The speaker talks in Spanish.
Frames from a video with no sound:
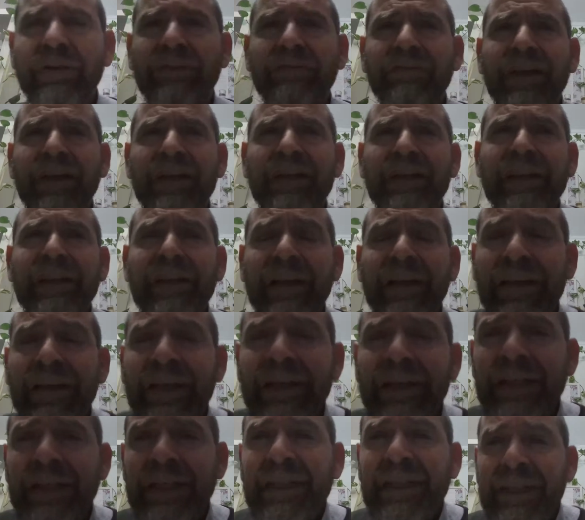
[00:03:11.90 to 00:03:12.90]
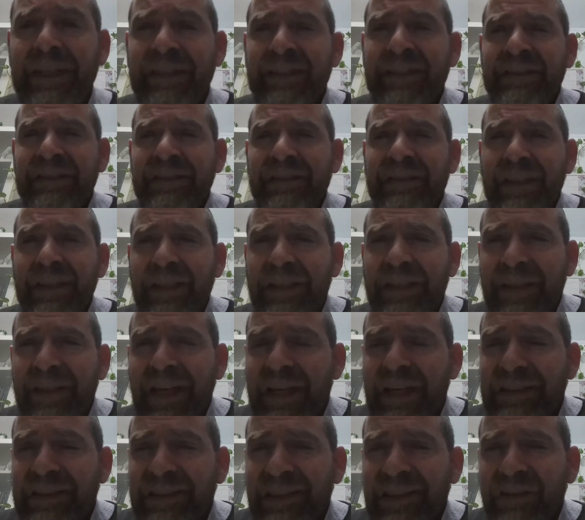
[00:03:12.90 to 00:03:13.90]
niveles de
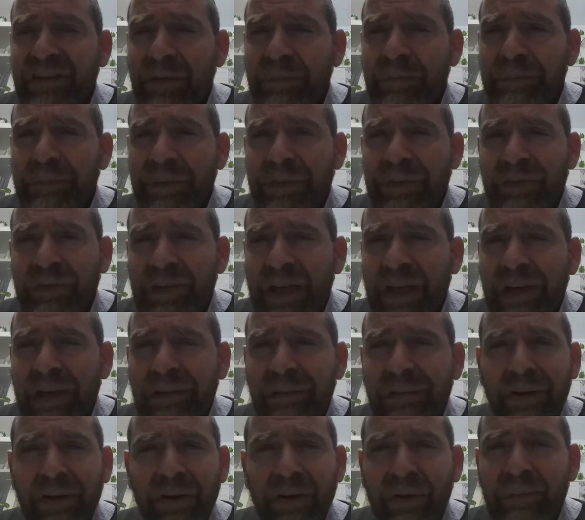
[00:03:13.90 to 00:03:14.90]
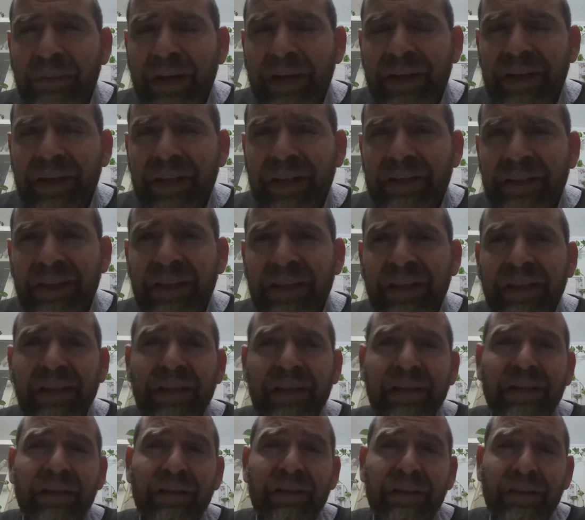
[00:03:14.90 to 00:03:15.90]
realización personal, lo más grande
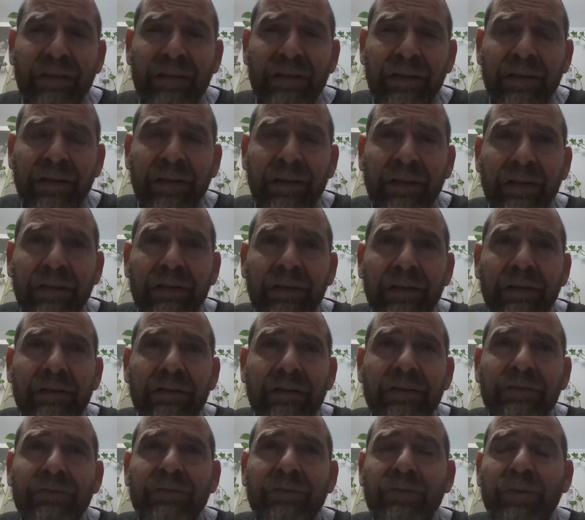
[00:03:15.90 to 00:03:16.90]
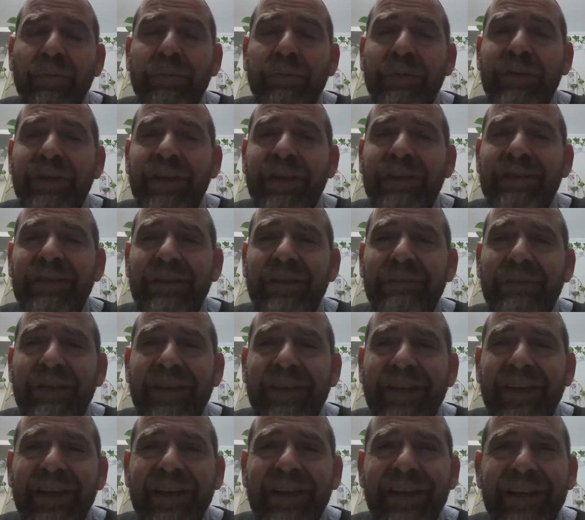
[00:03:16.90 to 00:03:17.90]
que tú podrías decir
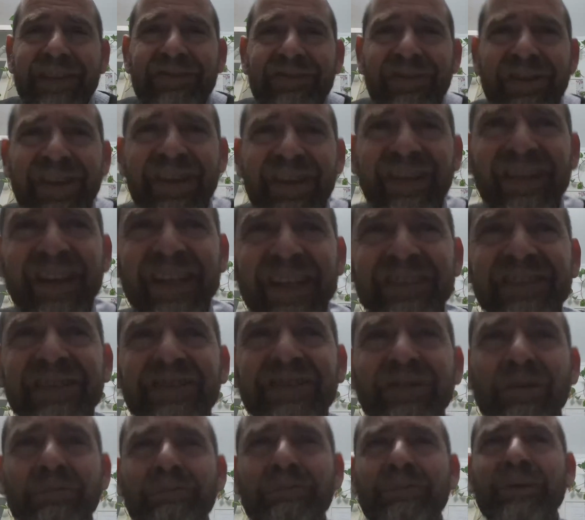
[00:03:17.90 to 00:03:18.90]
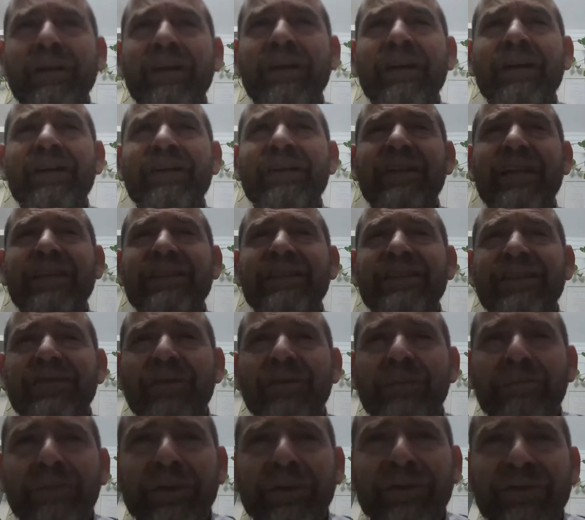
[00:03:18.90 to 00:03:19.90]
que esto realización,
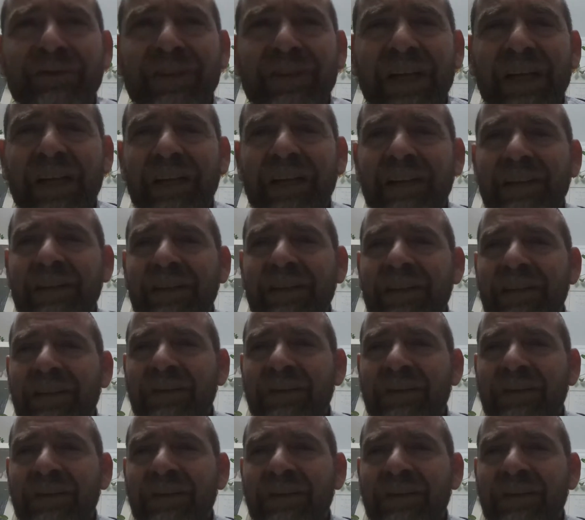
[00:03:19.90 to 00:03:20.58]
realización personal,